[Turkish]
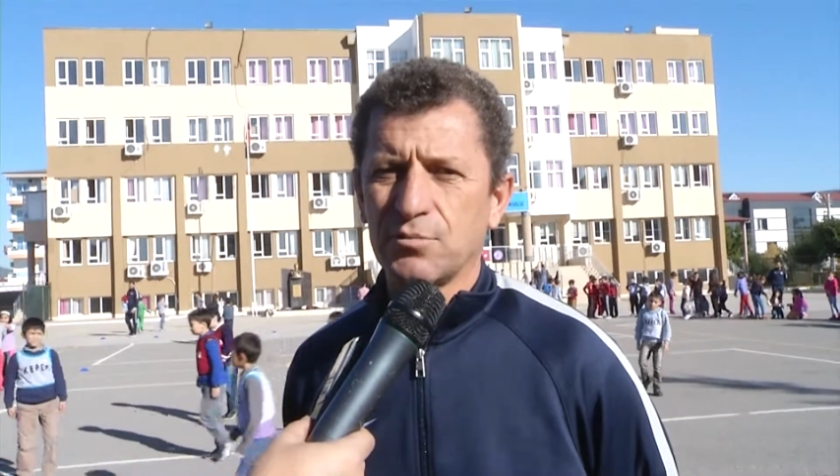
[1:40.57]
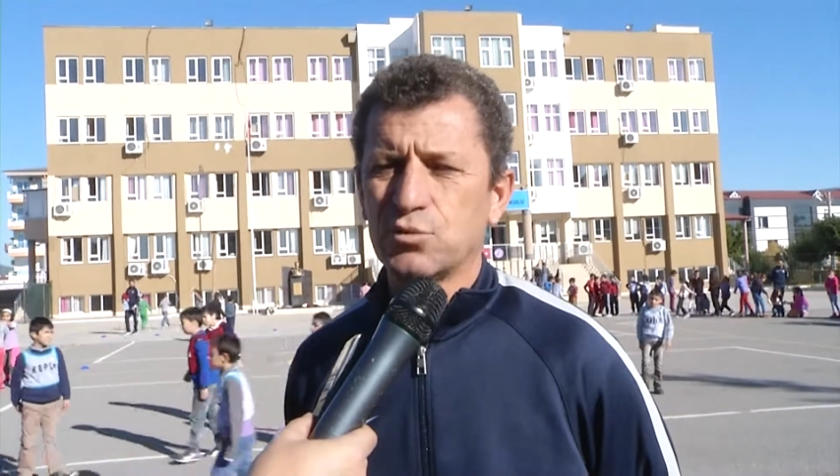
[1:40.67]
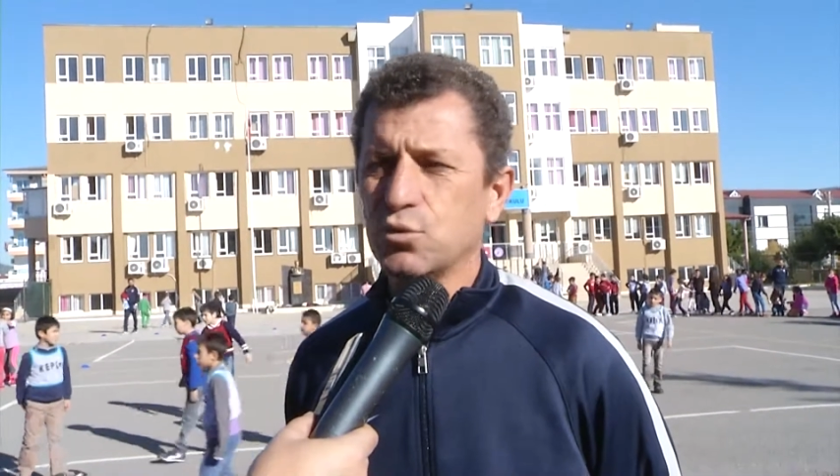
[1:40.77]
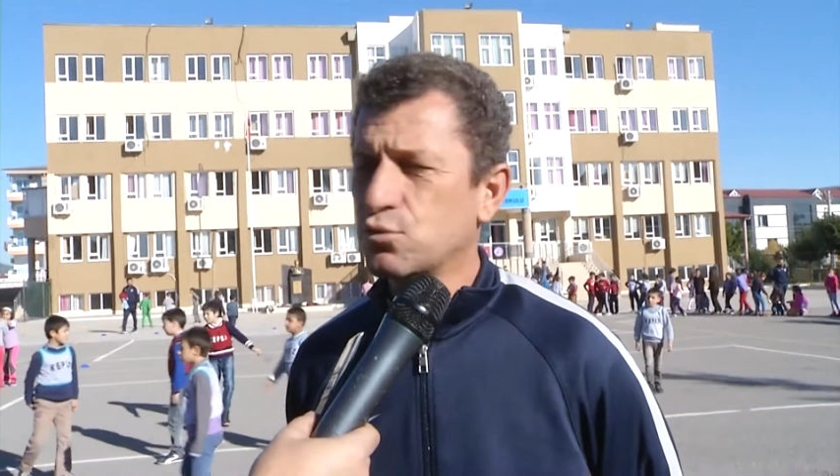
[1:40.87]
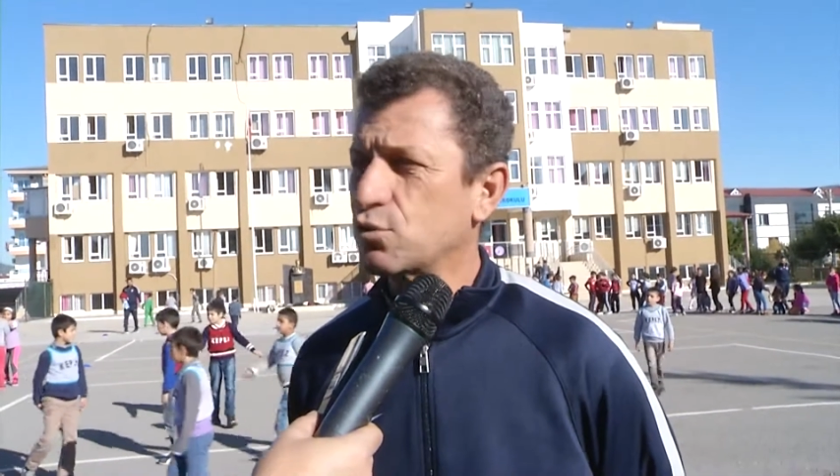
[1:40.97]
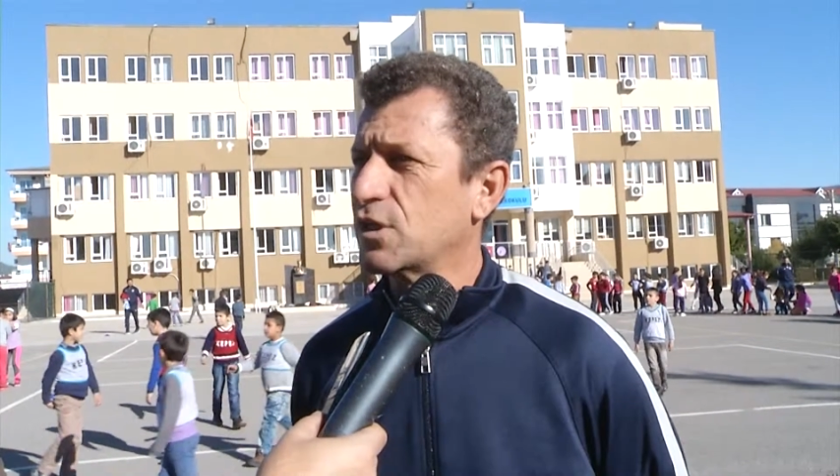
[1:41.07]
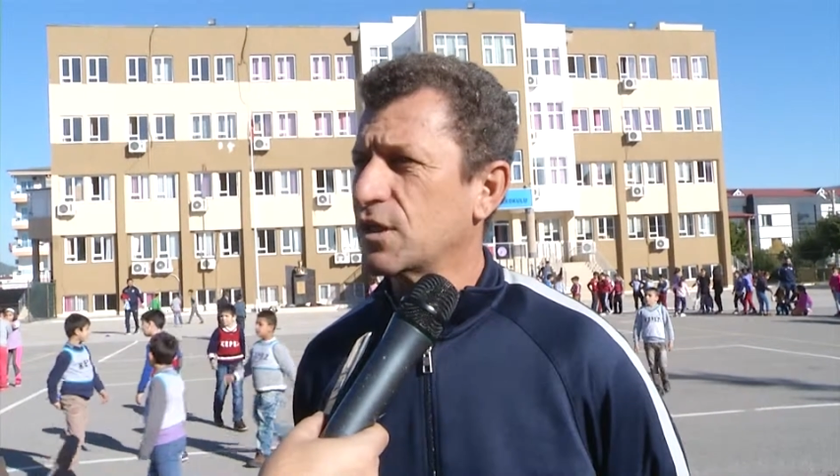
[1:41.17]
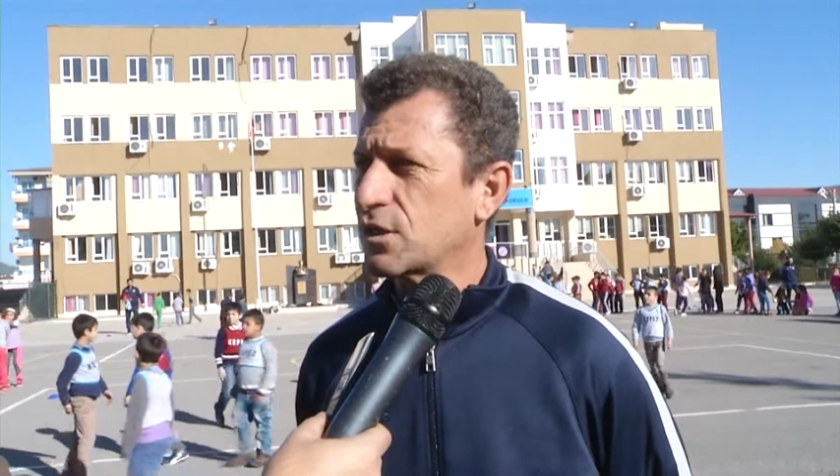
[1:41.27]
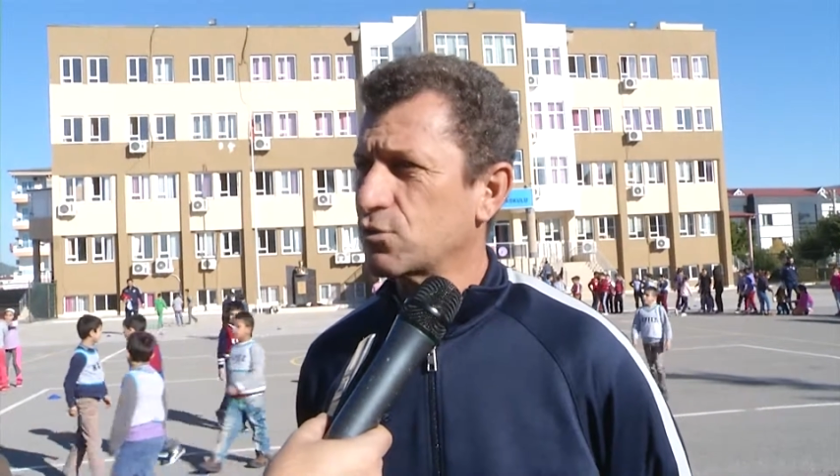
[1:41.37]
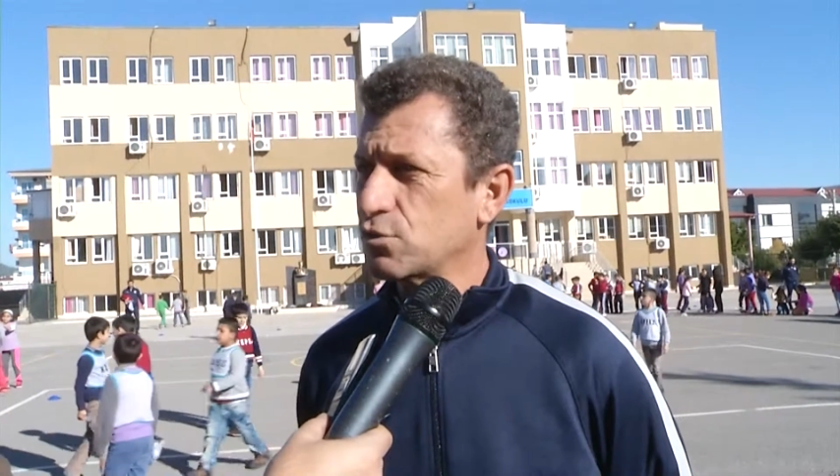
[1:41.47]
bütün
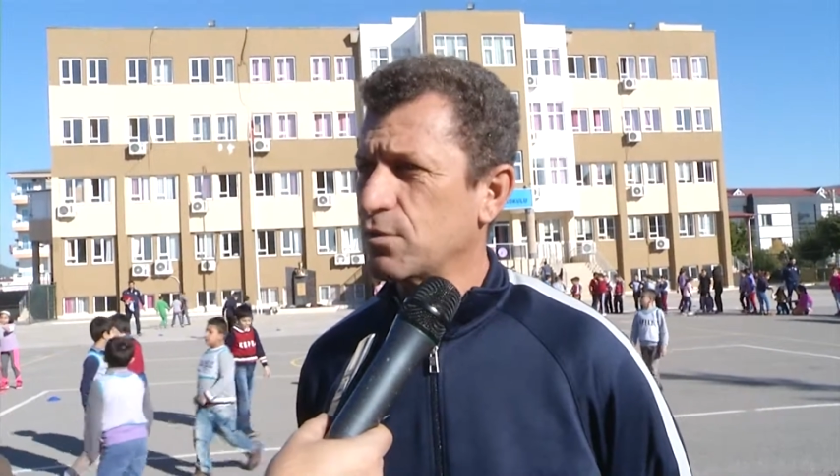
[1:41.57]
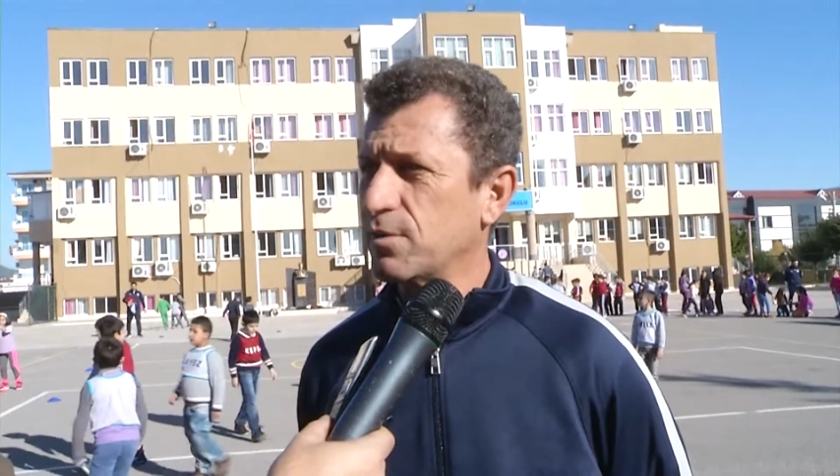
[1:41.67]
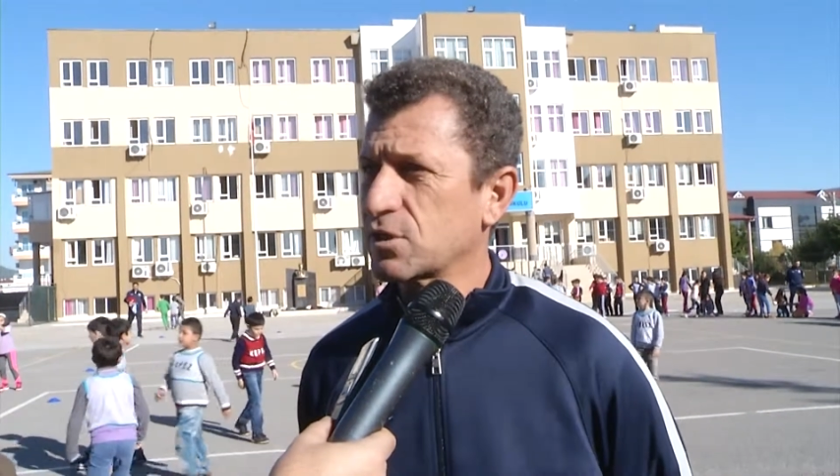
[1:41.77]
Türkiye'deki şube